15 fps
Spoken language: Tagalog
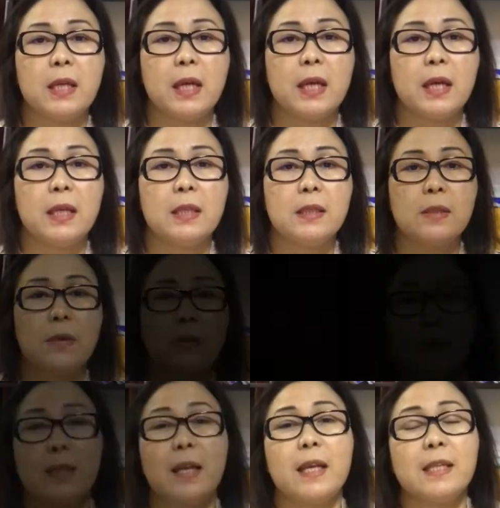niyan, so
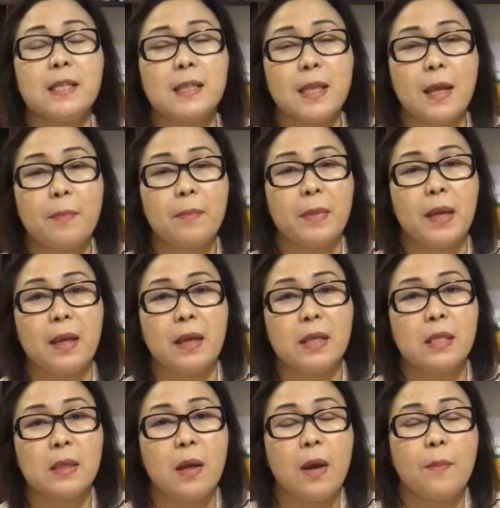next step
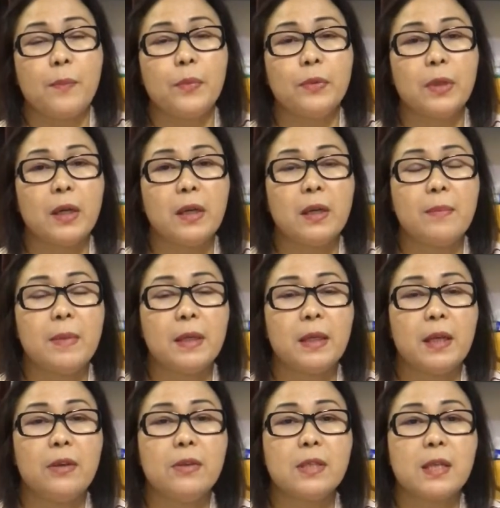is, punta ka naman
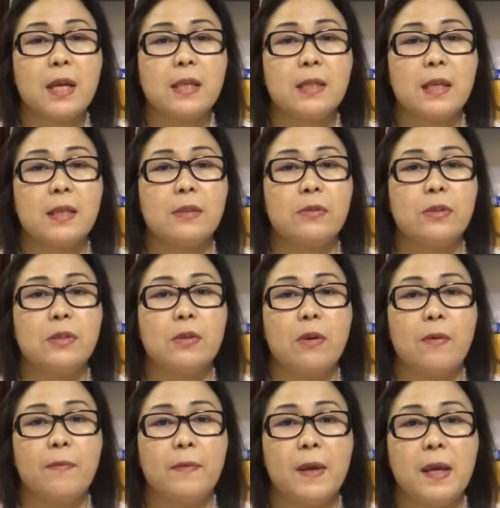ngayon sa assessor's
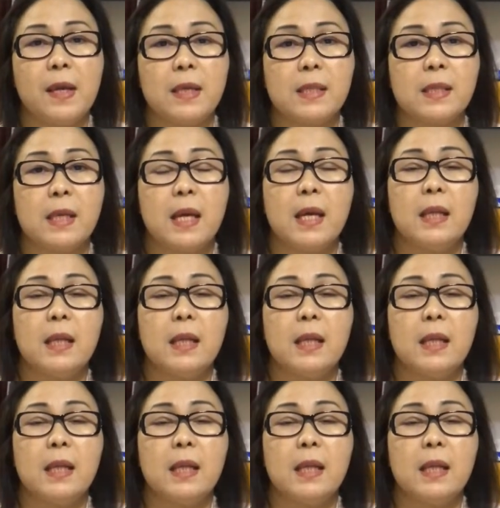office.